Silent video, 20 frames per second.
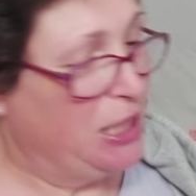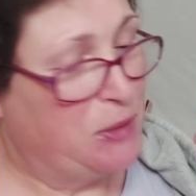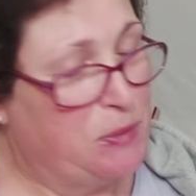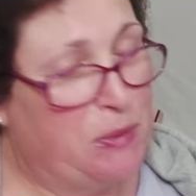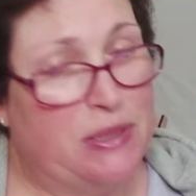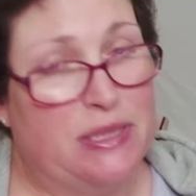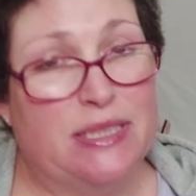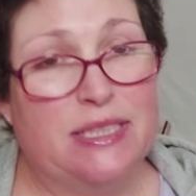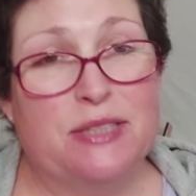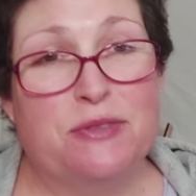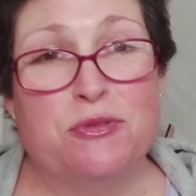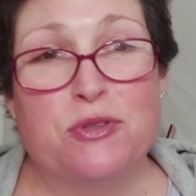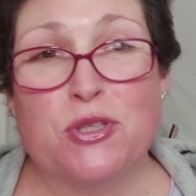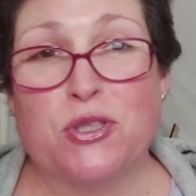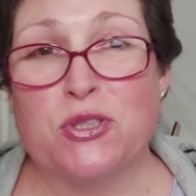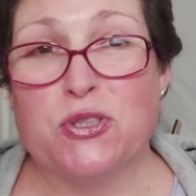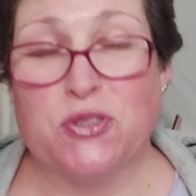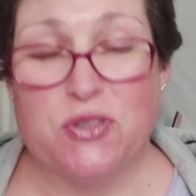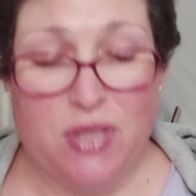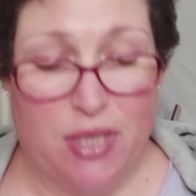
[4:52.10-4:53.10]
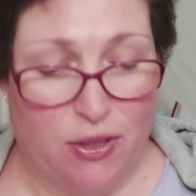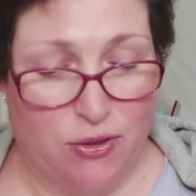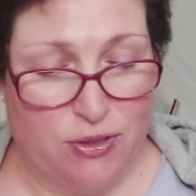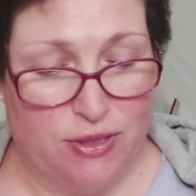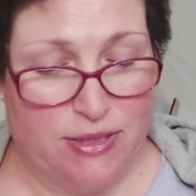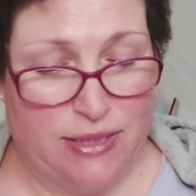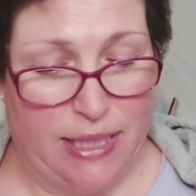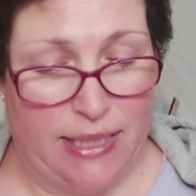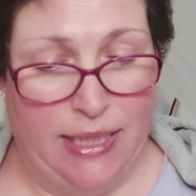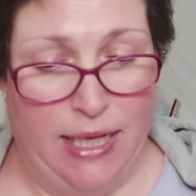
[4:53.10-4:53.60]
manchmal sieht es wirklich so
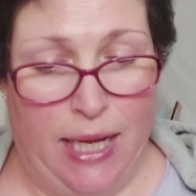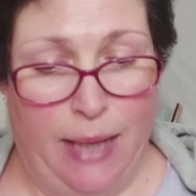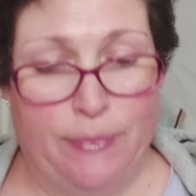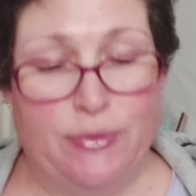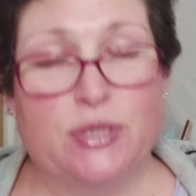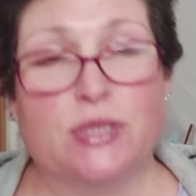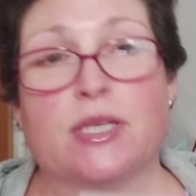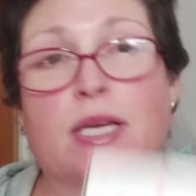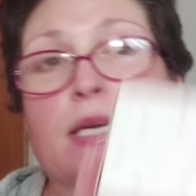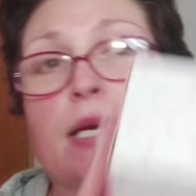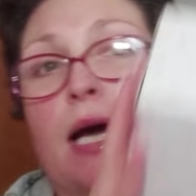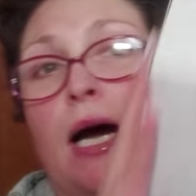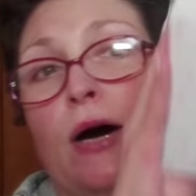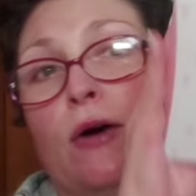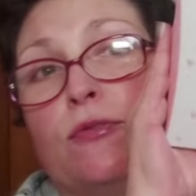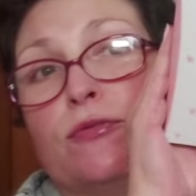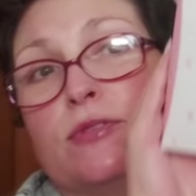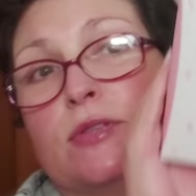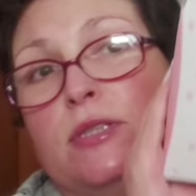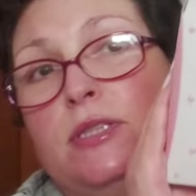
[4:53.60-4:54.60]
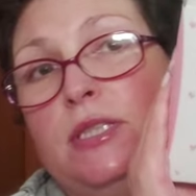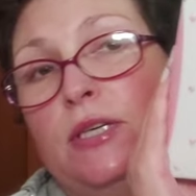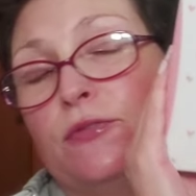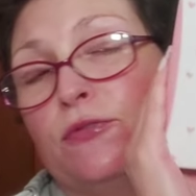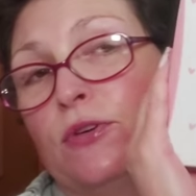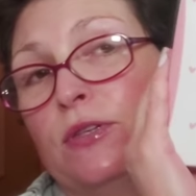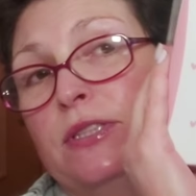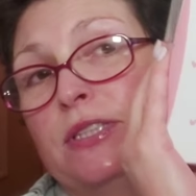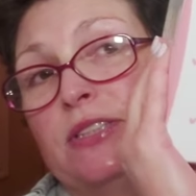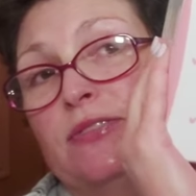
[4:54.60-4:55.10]
aus. Dann habe ich gekauft,
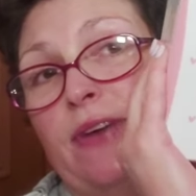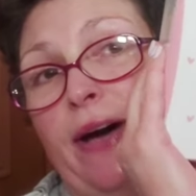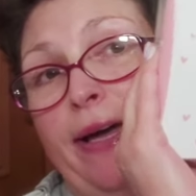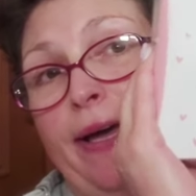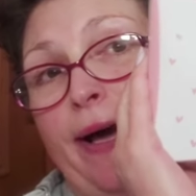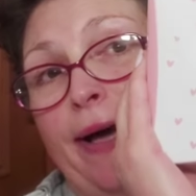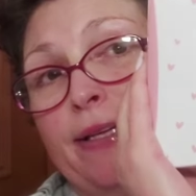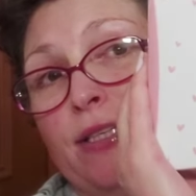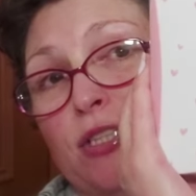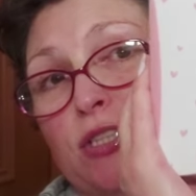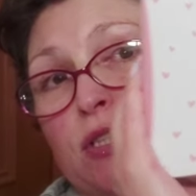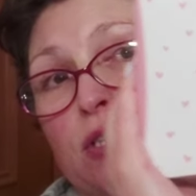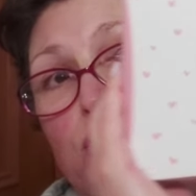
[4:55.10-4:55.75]
hier von zwei, eine